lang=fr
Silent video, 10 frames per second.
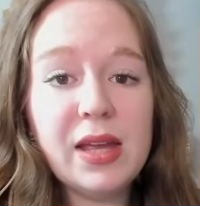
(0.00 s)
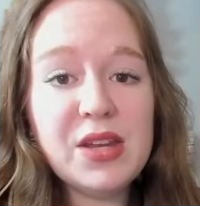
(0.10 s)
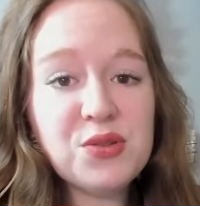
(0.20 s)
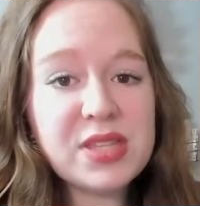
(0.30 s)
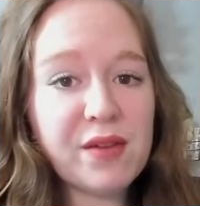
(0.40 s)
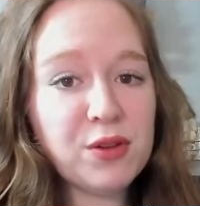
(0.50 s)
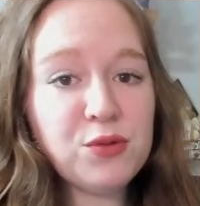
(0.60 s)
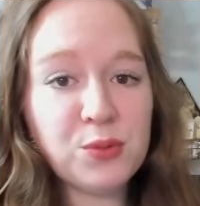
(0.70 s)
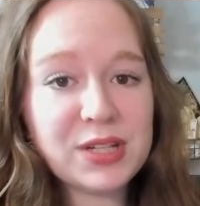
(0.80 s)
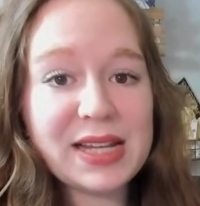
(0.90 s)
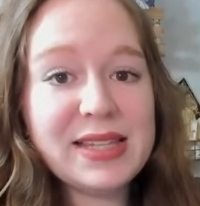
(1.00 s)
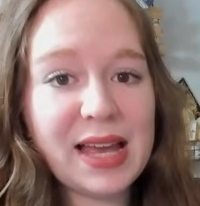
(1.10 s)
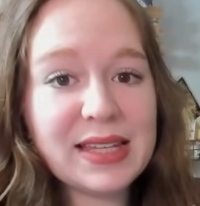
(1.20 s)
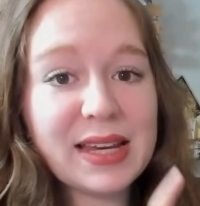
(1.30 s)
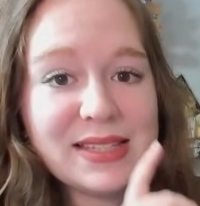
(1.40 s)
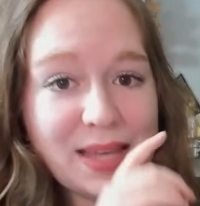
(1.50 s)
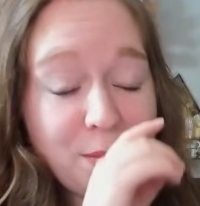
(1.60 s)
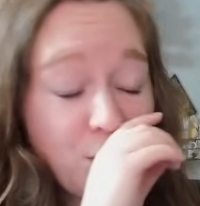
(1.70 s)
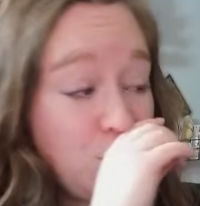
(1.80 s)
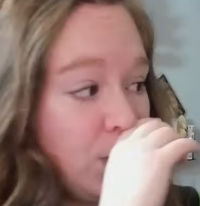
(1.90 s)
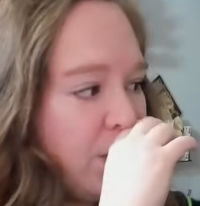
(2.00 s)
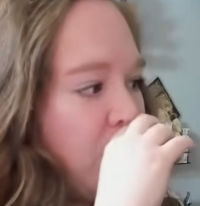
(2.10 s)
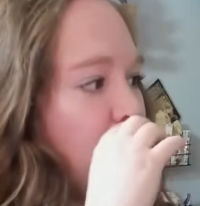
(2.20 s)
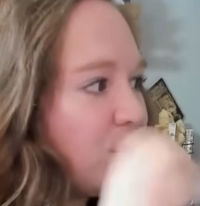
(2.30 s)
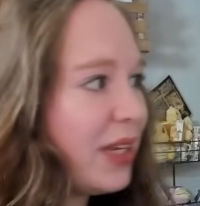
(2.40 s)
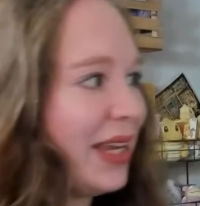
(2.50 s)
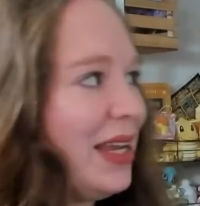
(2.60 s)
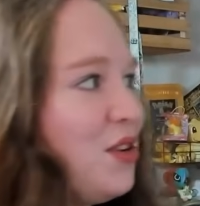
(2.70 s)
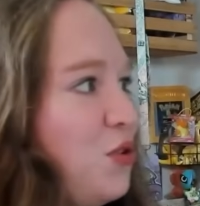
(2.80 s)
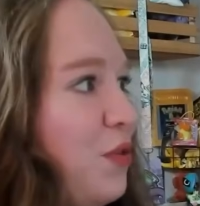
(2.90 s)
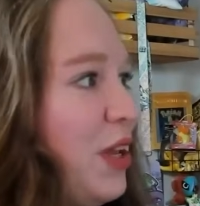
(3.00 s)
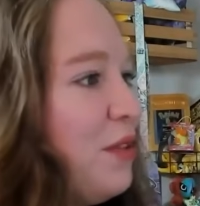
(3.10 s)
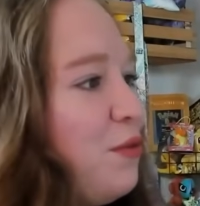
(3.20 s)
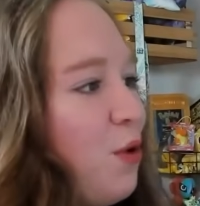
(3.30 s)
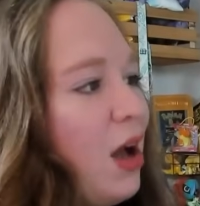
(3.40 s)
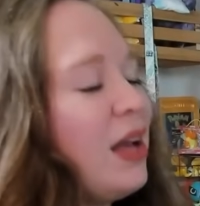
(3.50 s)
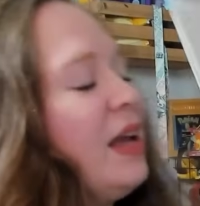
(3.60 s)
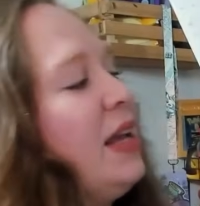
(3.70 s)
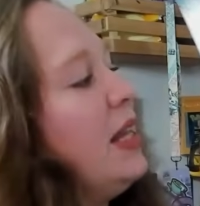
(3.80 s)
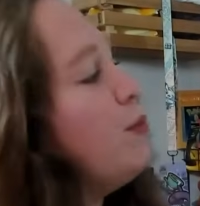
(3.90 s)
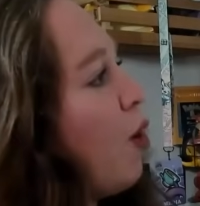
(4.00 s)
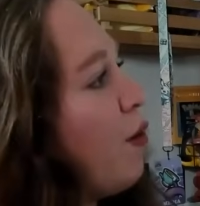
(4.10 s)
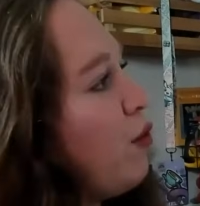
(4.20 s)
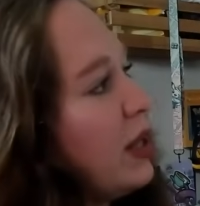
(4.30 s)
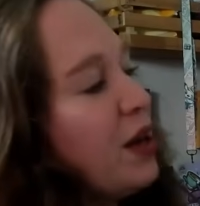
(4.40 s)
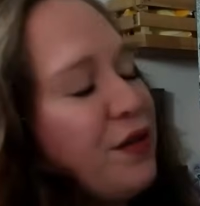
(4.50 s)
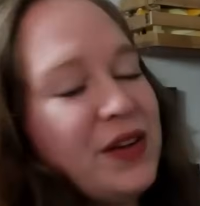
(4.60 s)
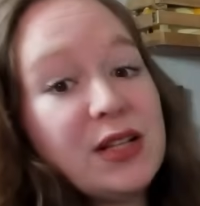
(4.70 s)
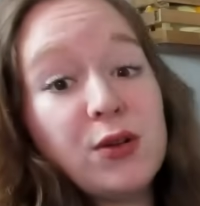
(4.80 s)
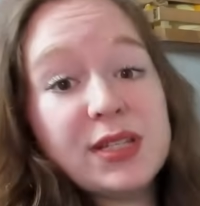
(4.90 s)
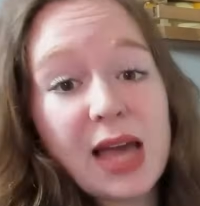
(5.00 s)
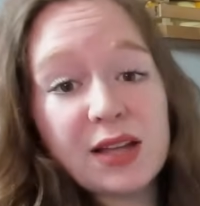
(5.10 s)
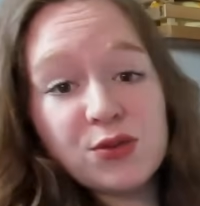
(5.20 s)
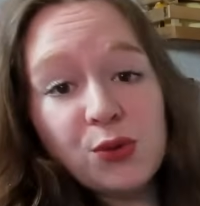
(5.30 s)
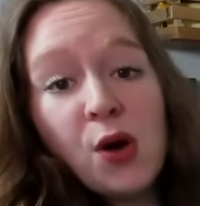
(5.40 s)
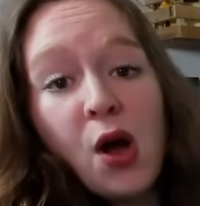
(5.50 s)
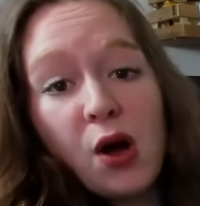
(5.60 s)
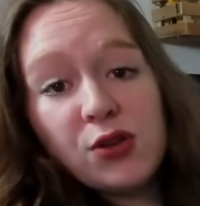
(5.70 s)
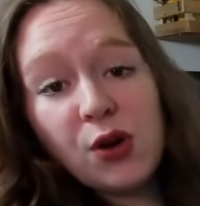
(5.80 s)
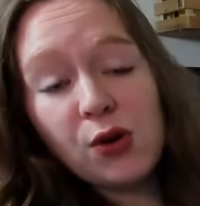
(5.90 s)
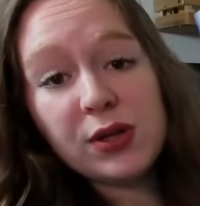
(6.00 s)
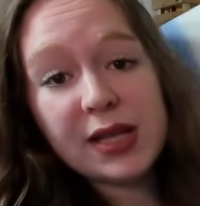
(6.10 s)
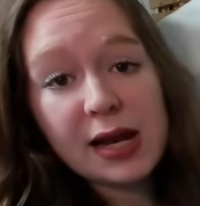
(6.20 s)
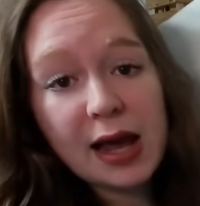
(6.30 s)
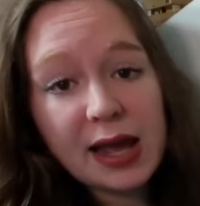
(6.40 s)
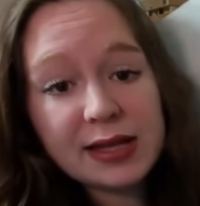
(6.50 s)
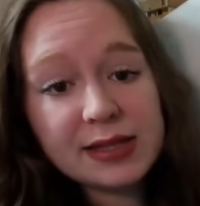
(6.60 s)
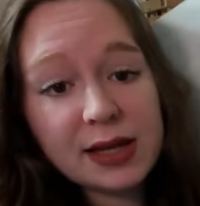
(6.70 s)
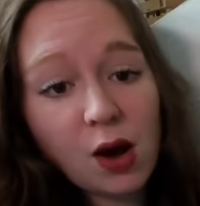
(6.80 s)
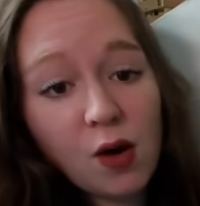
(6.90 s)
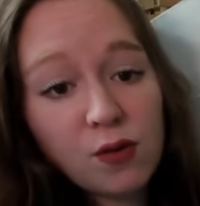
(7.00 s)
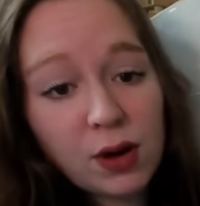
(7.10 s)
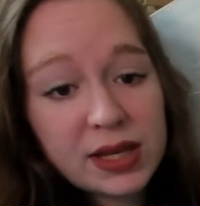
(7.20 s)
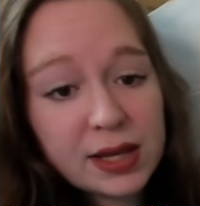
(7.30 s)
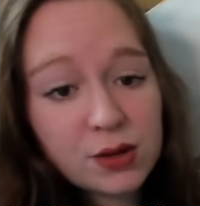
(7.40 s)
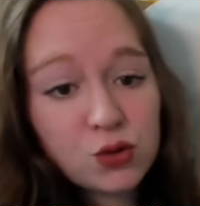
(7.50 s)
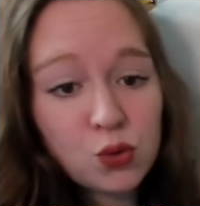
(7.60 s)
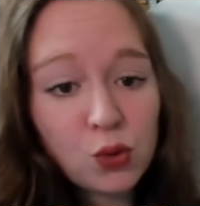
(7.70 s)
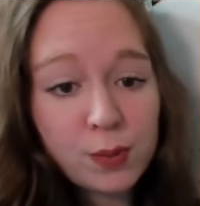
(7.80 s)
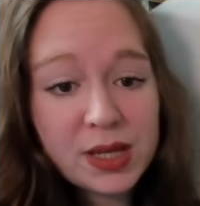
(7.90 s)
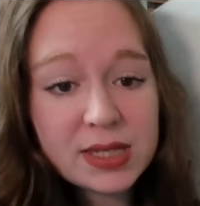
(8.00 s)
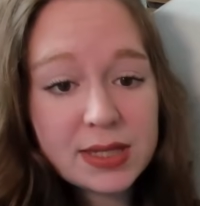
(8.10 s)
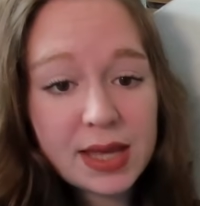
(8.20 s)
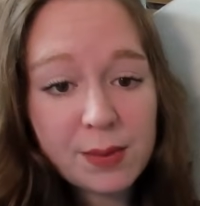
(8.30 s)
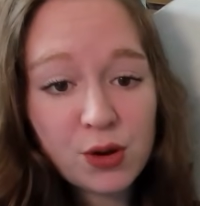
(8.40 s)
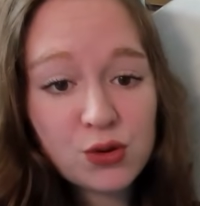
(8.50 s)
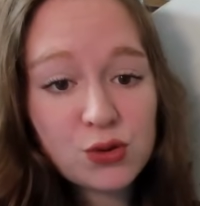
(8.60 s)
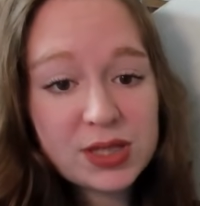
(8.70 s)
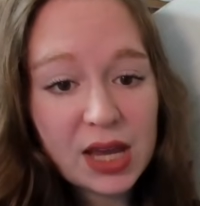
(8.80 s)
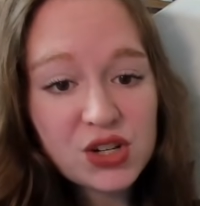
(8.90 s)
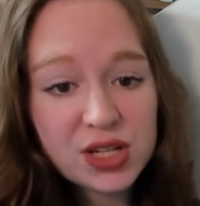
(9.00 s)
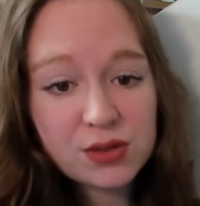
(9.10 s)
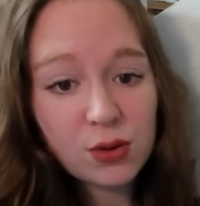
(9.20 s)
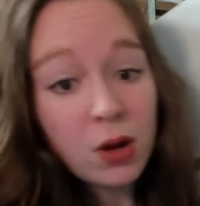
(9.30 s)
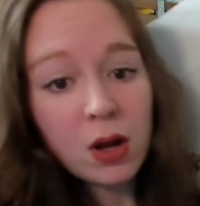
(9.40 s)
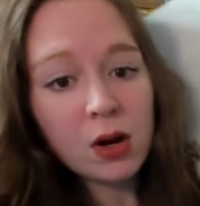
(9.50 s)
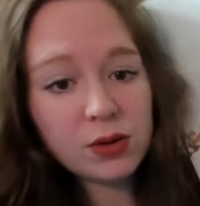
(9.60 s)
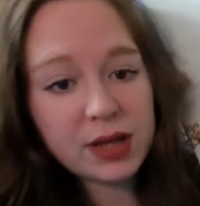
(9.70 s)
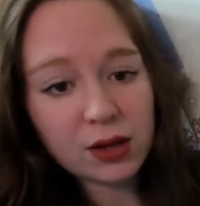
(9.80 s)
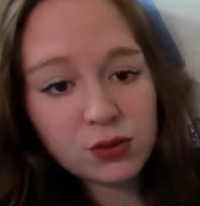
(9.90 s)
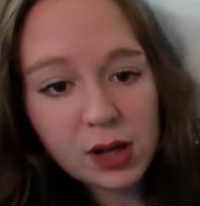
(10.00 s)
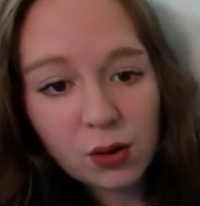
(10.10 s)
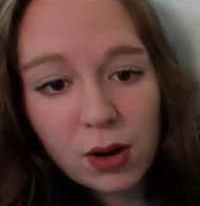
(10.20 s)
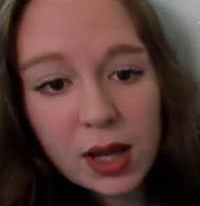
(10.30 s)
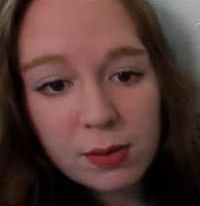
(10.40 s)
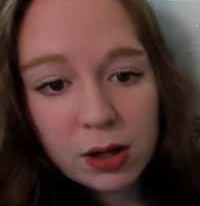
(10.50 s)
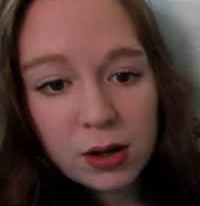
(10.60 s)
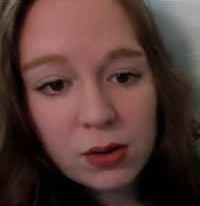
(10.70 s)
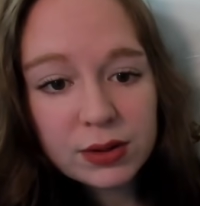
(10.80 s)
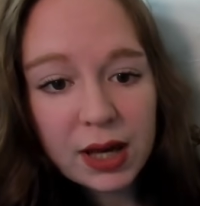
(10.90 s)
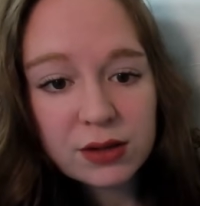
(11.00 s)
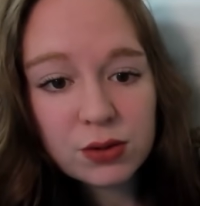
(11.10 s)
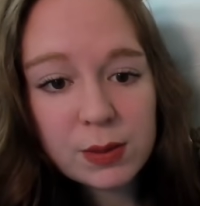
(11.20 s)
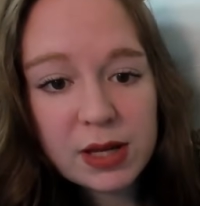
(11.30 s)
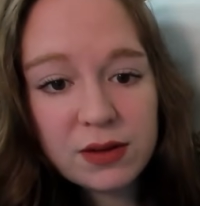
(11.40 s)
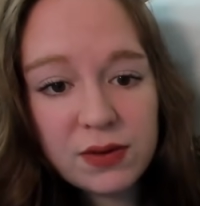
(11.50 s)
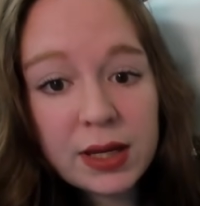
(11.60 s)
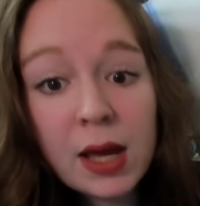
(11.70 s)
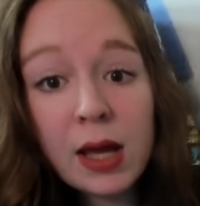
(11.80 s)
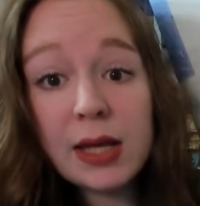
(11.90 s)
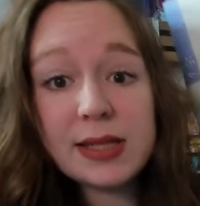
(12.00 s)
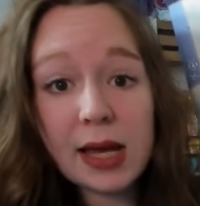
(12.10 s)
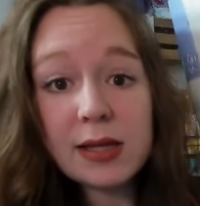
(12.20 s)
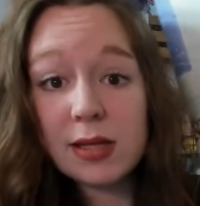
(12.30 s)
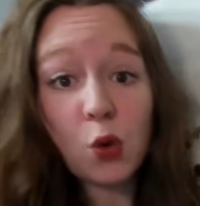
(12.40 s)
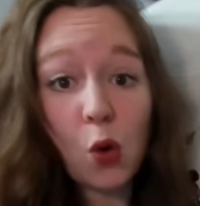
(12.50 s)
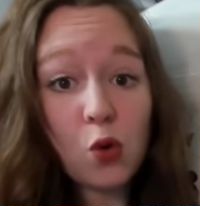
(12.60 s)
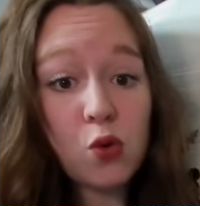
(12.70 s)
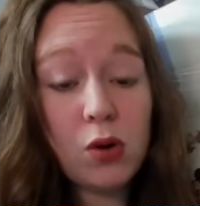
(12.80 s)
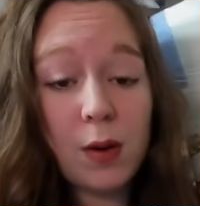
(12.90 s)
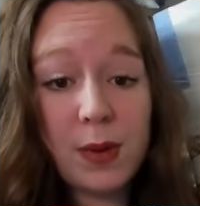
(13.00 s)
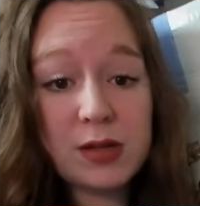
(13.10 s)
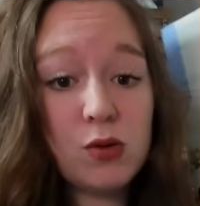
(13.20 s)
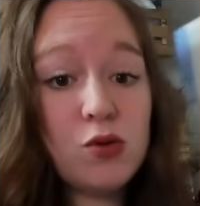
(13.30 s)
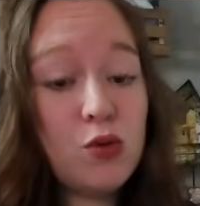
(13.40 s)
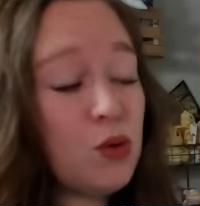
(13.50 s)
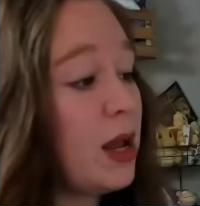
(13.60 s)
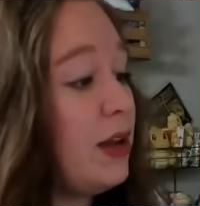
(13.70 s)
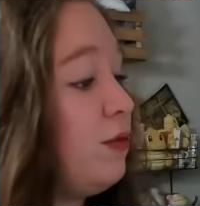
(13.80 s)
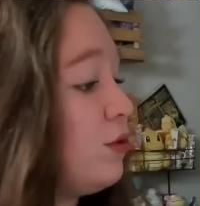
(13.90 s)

Et juste avant de vous montrer le dernier item, je voulais vous montrer, je viens de voir, ils m'ont envoyé en fait le carton euh, dans lequel a été envoyé tous mes items jusqu'à chez eux. Le carton est incroyable. Le carton est magnifique et ça c'est trop cool parce que du coup bah, il vous